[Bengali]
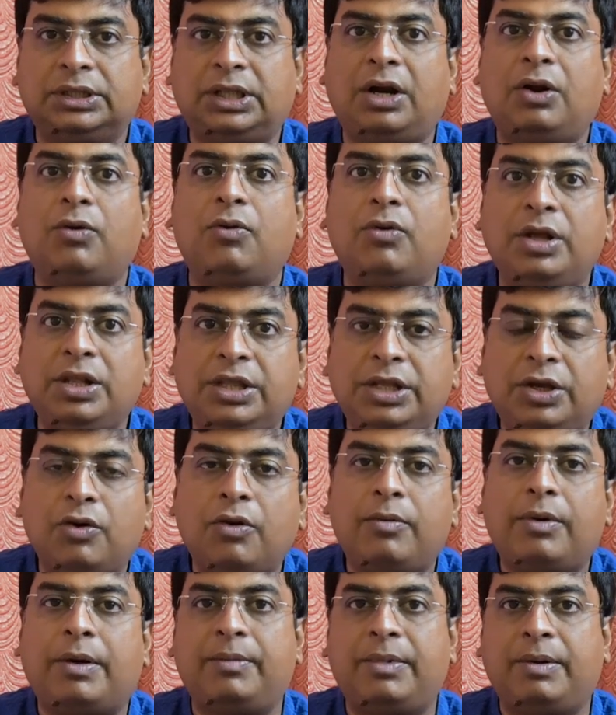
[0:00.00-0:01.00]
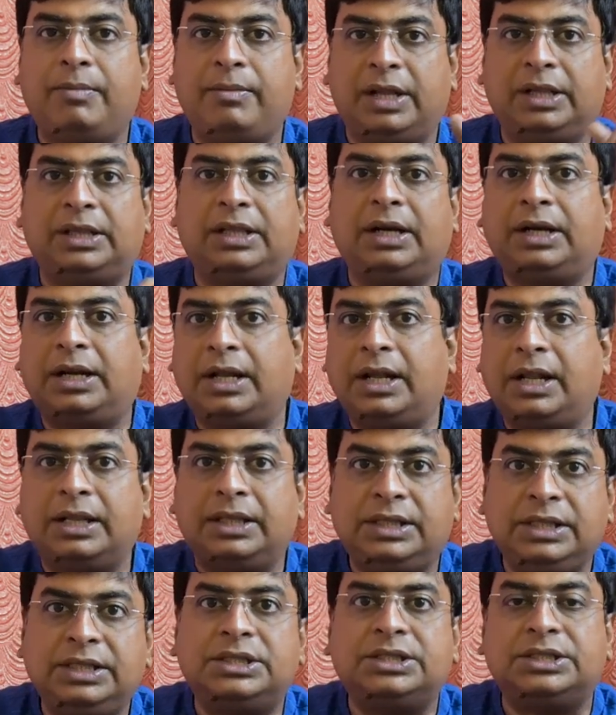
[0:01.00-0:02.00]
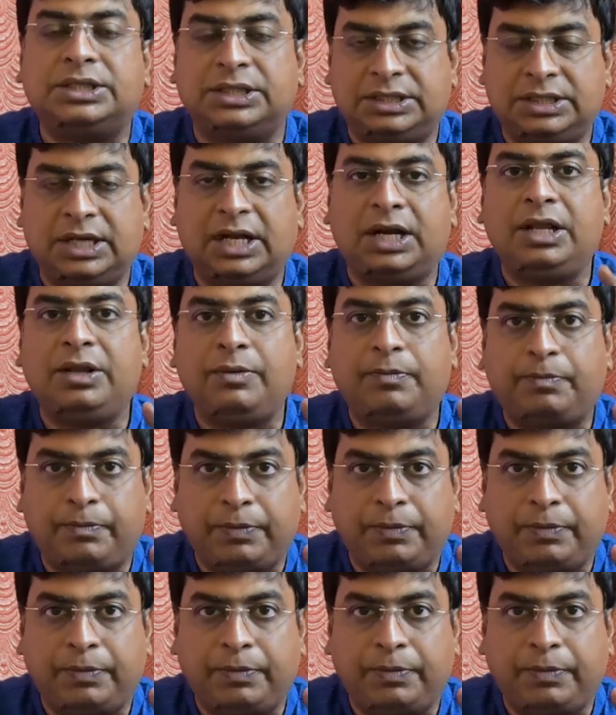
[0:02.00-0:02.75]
তারা ওই দিকেও ভাবনা মাথাটা দিচ্ছে চাকরি